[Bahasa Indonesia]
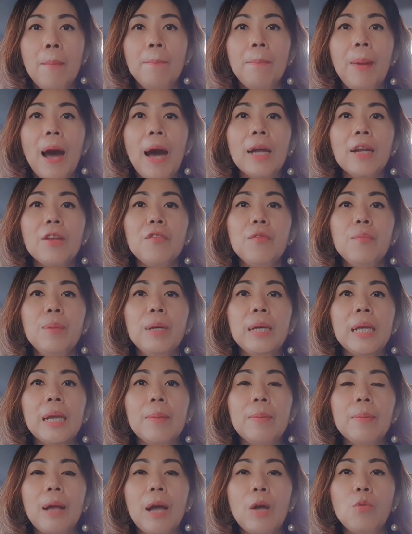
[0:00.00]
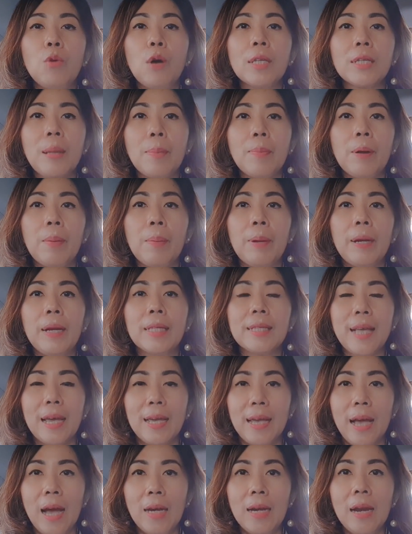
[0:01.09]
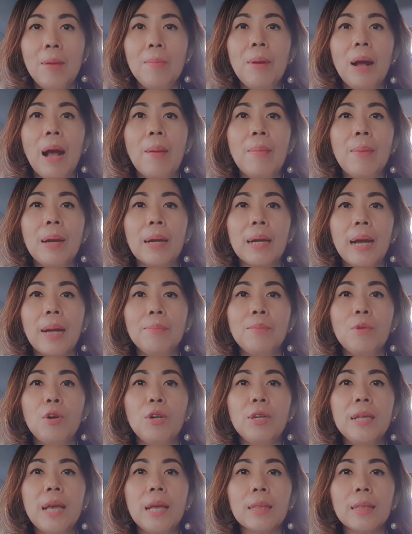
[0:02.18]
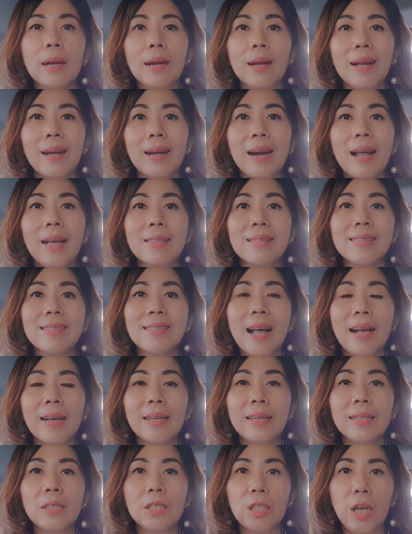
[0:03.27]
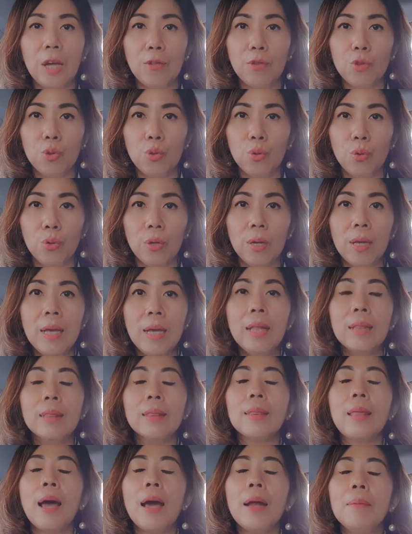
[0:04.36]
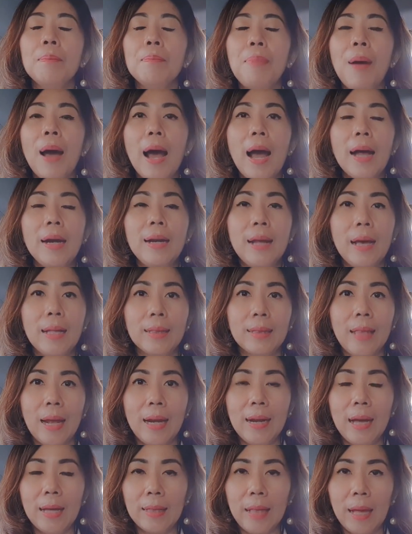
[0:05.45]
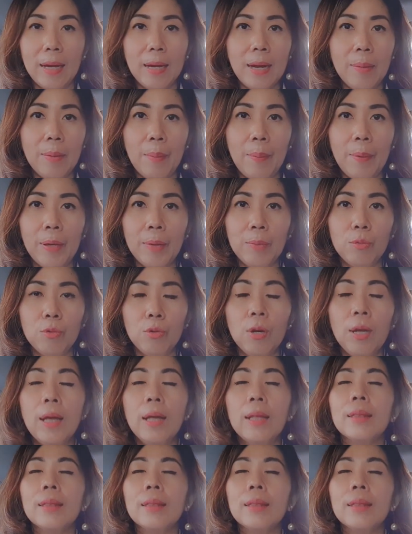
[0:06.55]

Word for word: Pak Arif mengirimkan WhatsApp kepada saya dan mengabarkan bahwa dia terkena sakit jantung tanpa ada tanda-tanda Bapak Ibu.